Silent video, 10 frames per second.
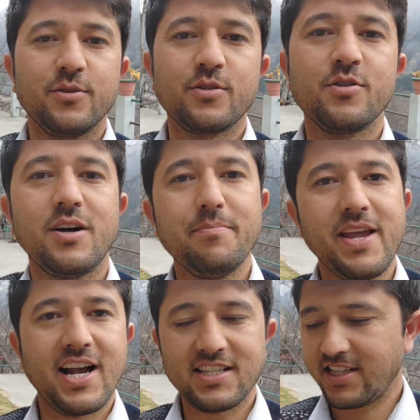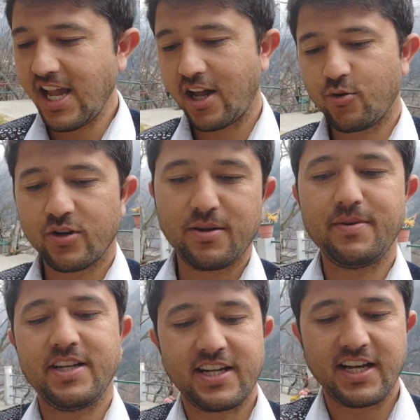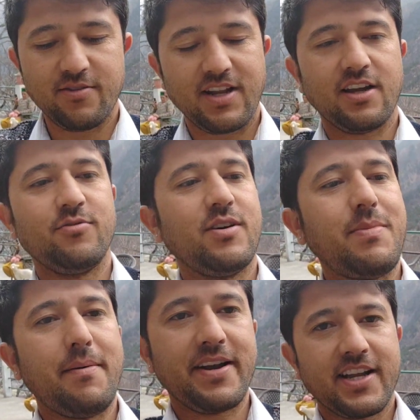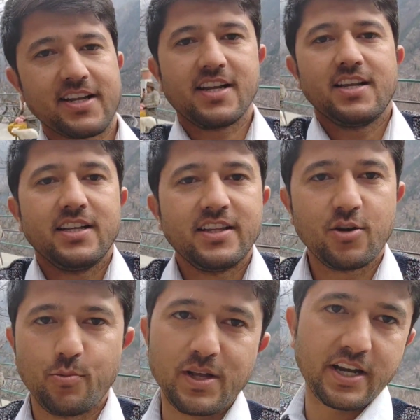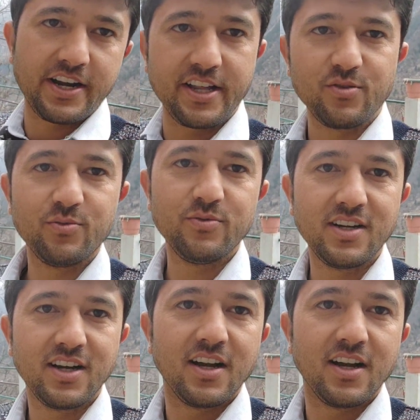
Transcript: दोस्तों अब मैं यहाँ से तैयार होके मैं निकलने वाला हूँ बाबा नगर के लिए देखो मैं रेडी हूँ